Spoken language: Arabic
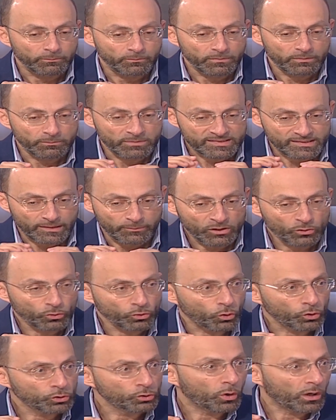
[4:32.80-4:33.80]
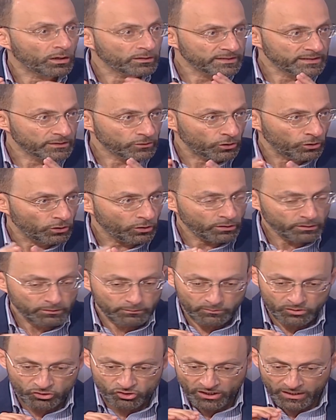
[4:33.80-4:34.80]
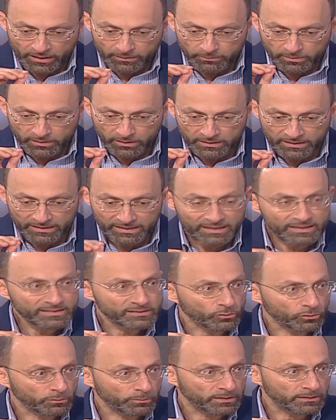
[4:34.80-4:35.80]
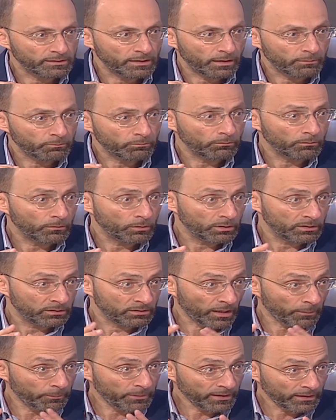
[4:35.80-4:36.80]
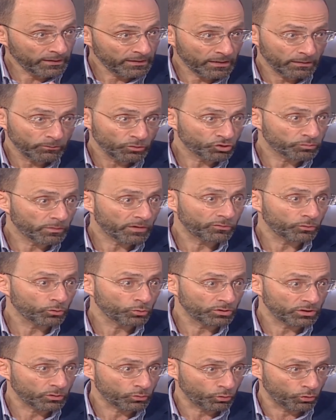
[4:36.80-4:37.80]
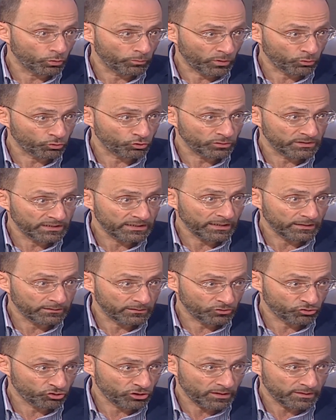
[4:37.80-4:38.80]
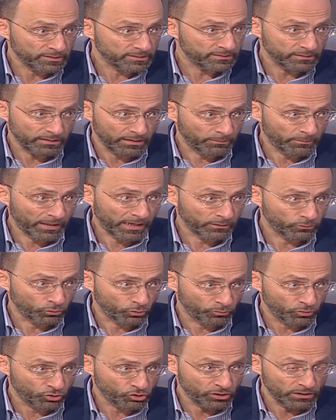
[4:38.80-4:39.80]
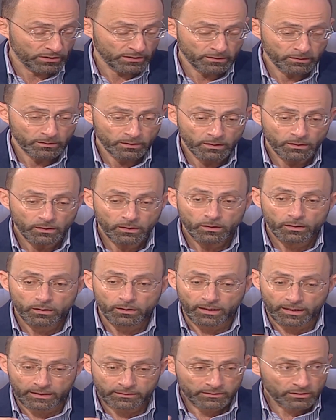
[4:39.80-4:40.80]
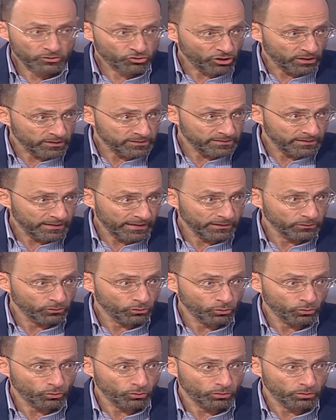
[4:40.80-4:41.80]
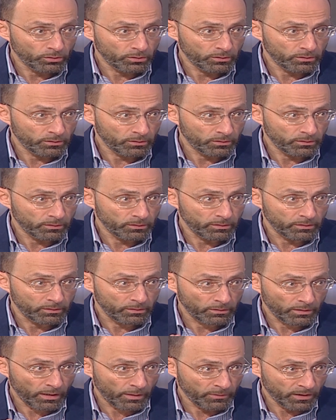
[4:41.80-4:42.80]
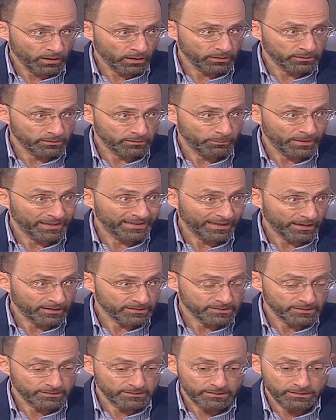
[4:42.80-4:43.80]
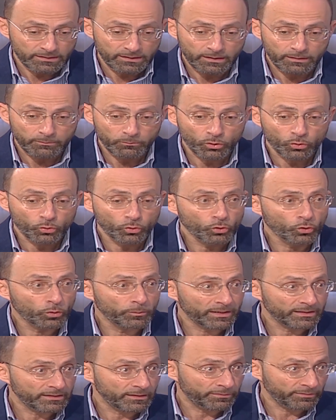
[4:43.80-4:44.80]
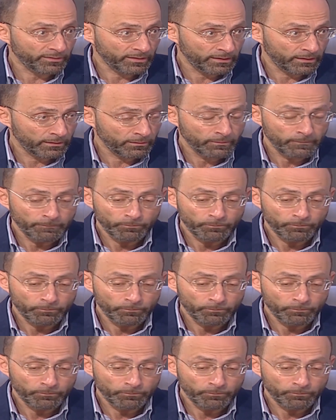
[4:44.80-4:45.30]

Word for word: بنسميهم اوتو انتيكار بنجرب نقيسهم بالدم طبيعيا مش مفروض يكونوا موجودين عند الشخص اللي ما عنده مشكله عند الشخص اللي عنده آه، آه، امراض مناعه ذاتيه بيكونوا مرتفعين